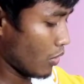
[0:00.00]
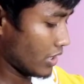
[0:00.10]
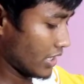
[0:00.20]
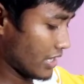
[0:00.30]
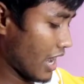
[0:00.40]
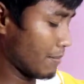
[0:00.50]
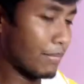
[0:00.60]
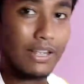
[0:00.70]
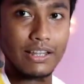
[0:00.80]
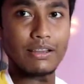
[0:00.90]
बहुत ही टाइट
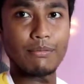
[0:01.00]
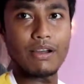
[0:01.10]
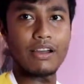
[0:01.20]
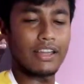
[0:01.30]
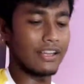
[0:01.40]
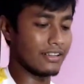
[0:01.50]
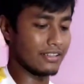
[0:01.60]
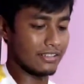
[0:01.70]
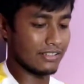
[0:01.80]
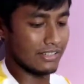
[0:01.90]
पैकिंग है भाई
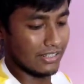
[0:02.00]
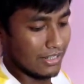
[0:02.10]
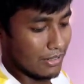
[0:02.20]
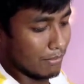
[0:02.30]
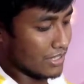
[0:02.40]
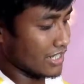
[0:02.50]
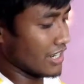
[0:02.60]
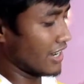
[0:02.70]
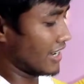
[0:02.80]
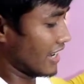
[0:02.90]

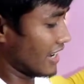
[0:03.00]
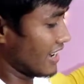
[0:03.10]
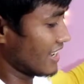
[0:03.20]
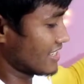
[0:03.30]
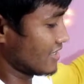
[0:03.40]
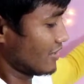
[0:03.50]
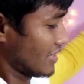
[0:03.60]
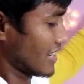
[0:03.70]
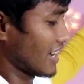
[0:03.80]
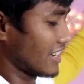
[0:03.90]
पसीना निकल गया इसको
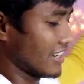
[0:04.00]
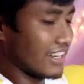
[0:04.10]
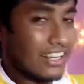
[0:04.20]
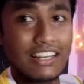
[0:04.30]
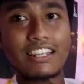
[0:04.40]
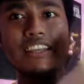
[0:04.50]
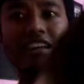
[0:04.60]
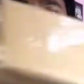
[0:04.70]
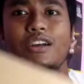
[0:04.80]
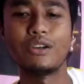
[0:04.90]
निकालते
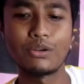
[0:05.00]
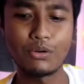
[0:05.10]
निकालते